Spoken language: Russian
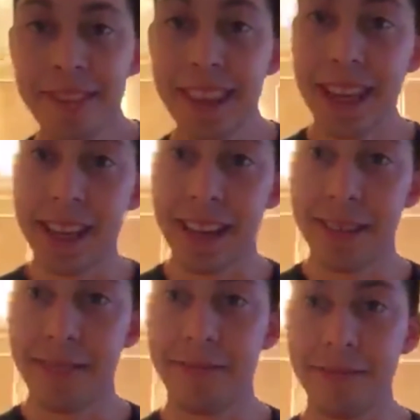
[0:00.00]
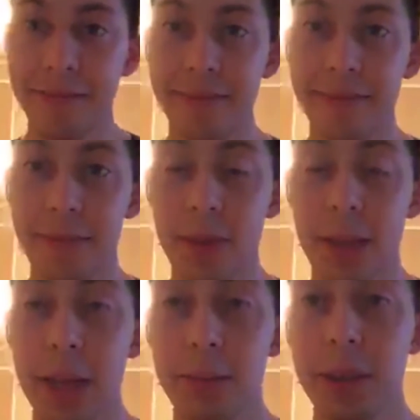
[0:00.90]
Так,
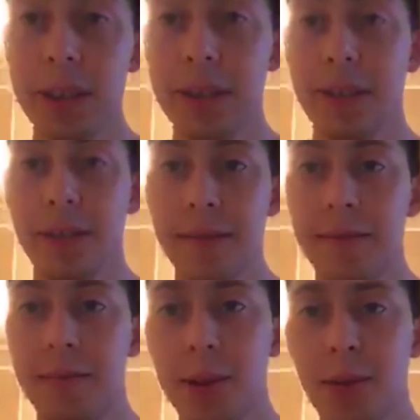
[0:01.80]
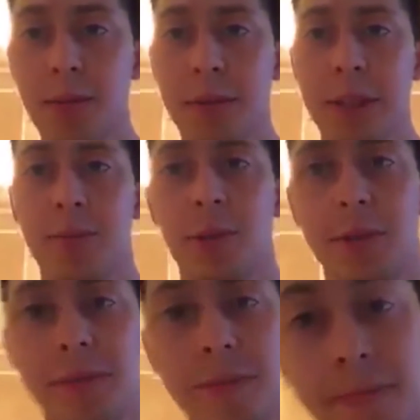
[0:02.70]
как платят по 100 просмотров?